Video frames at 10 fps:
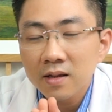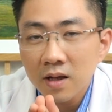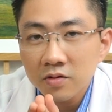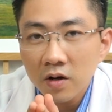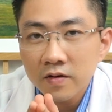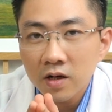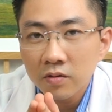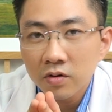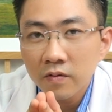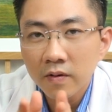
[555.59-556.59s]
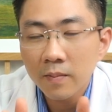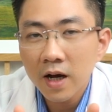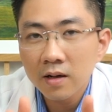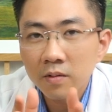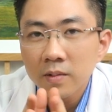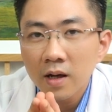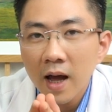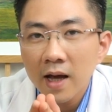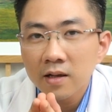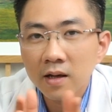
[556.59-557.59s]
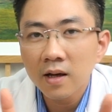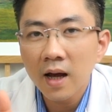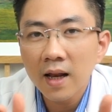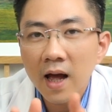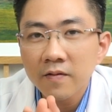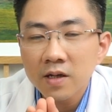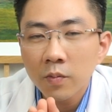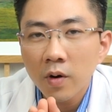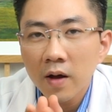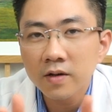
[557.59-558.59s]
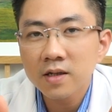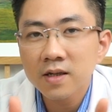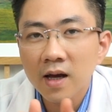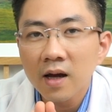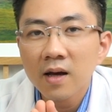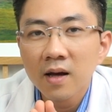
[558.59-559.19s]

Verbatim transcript: theo dõi video của tôi và các bạn nếu thấy hay thì hãy like và subscribe và chia sẻ